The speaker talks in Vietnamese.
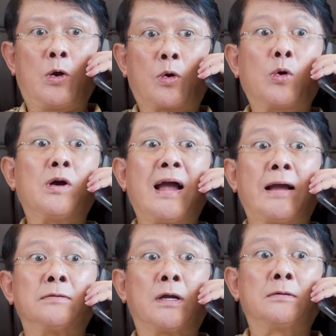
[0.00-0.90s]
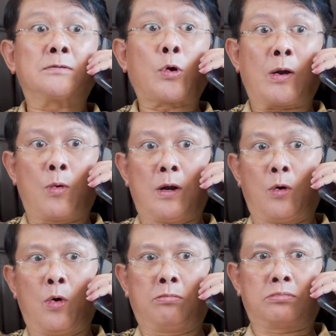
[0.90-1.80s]
có cửa hàng trên toàn quốc
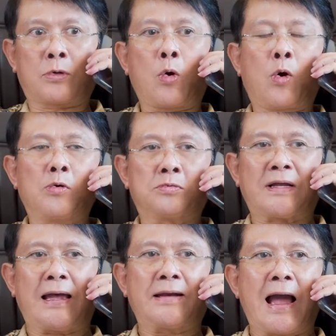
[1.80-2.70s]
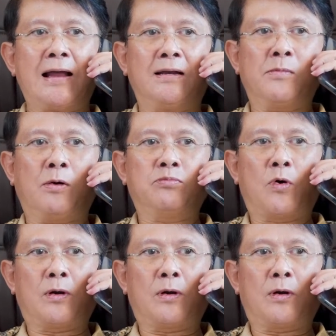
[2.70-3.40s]
luôn trời ơi xài đã lắm ông ngon